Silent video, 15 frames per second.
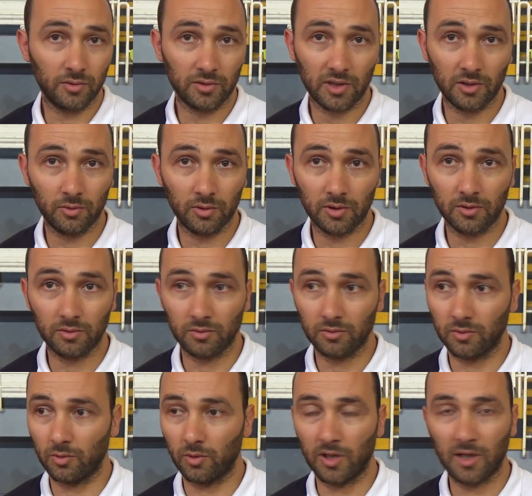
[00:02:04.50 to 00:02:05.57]
تو
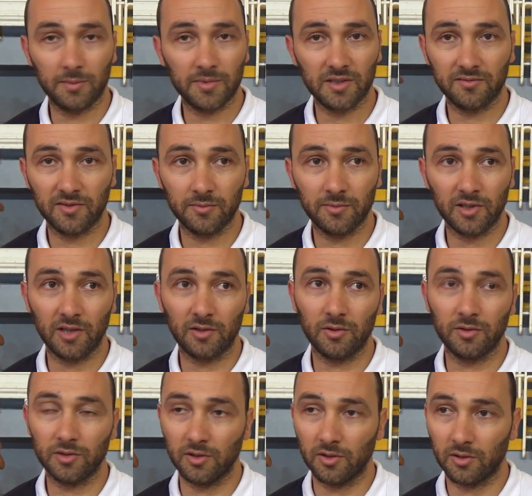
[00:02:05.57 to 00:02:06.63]
وحمزه حمزه فما لا
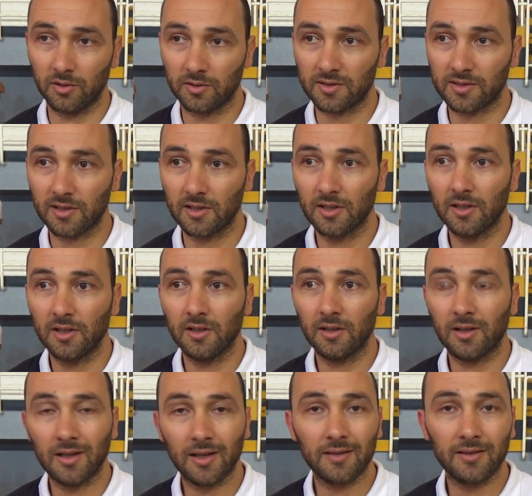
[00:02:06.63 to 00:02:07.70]
كونكيرونس
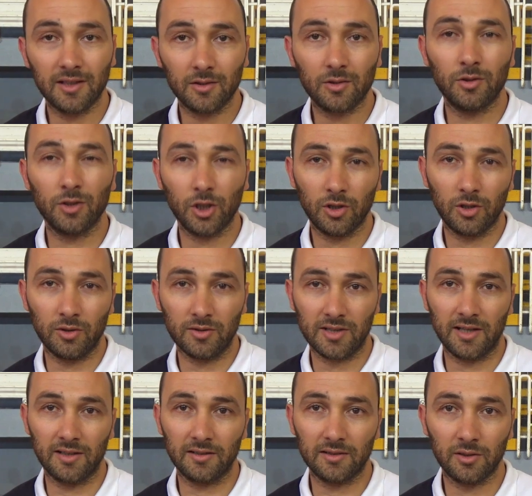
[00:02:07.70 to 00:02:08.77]
خلقنا لا
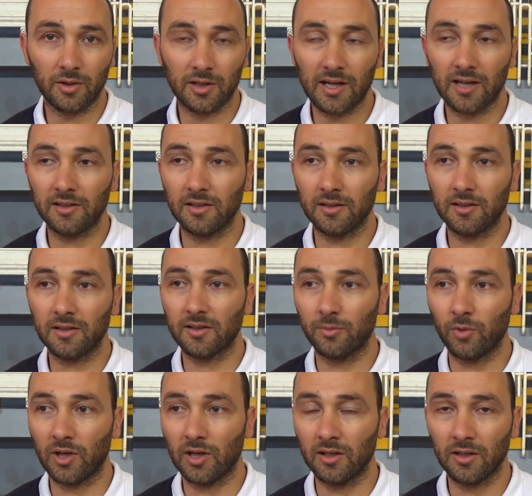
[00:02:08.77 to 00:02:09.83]
كونكيرونس احنا تو قاعدين
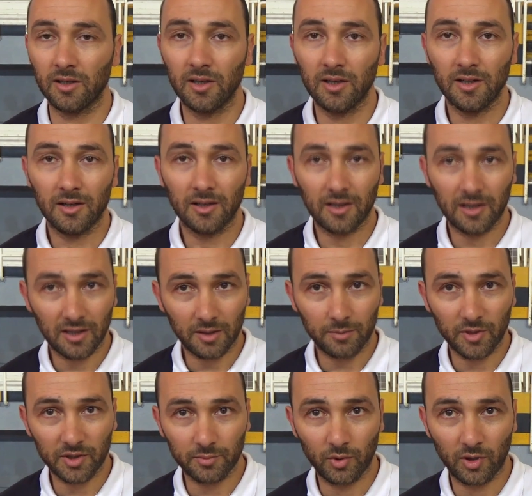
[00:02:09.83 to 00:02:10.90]
نخدموا على
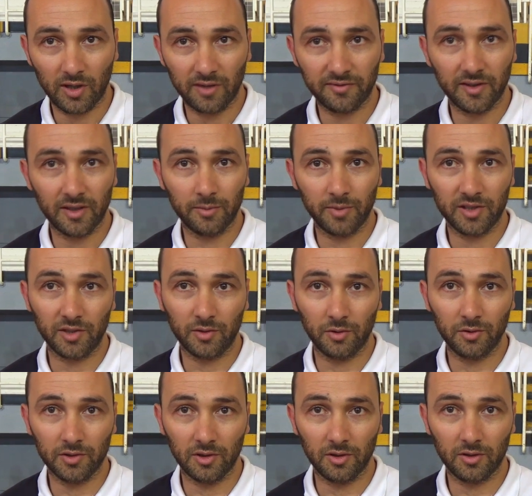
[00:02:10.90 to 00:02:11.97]
خلق مجموعه فيها برشا
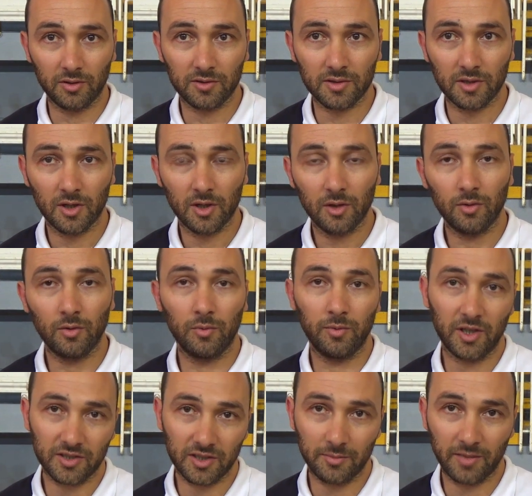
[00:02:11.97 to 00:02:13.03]
كونكيرونس
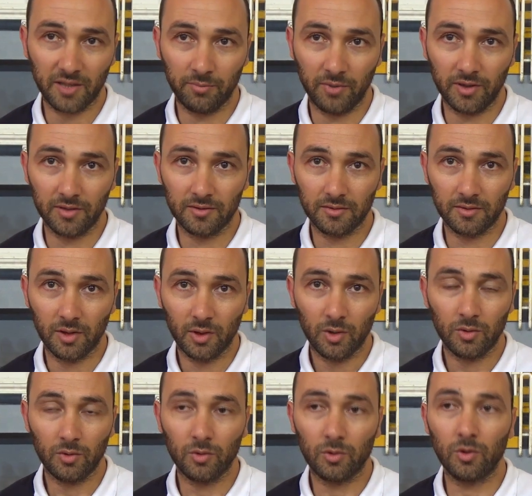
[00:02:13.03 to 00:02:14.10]
وبرشا مهبه
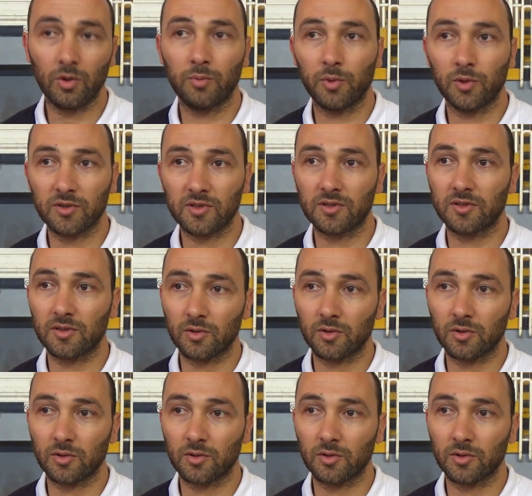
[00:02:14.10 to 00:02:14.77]
وكل بوست